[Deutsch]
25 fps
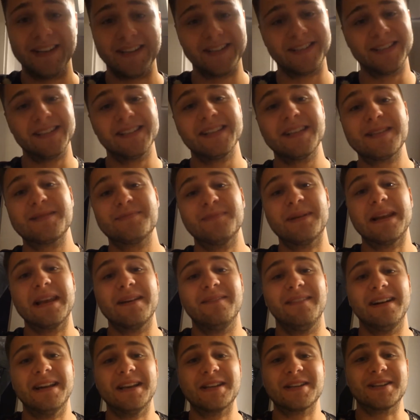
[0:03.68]
Das ist jetzt
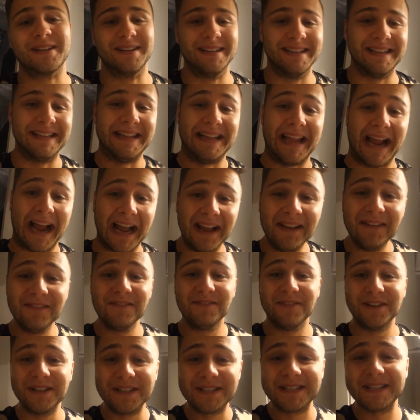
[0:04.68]
mittlerweile schon die
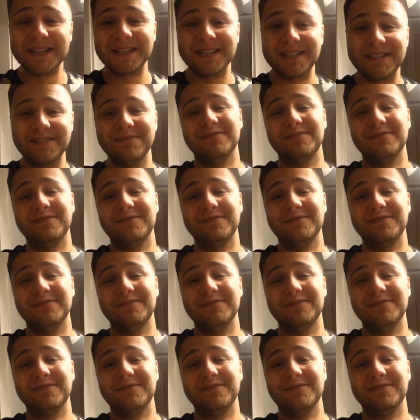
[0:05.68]
43.